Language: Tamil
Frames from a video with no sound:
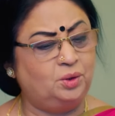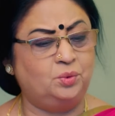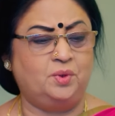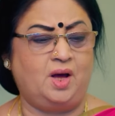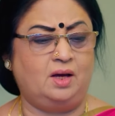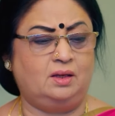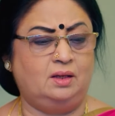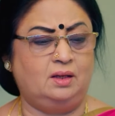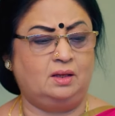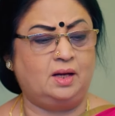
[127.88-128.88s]
ஏதாவது ஒன்னு
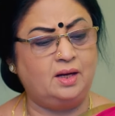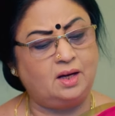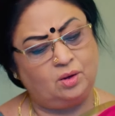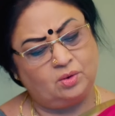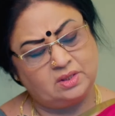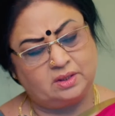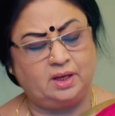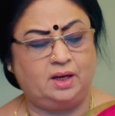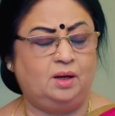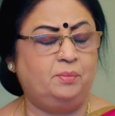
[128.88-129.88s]
ஆகி கை கால்
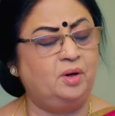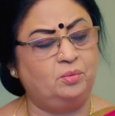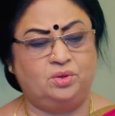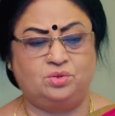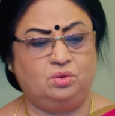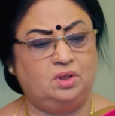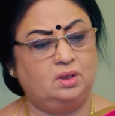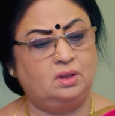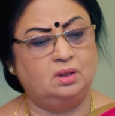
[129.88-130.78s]
உடஞ்சிருந்தா என்ன பண்ண முடியும்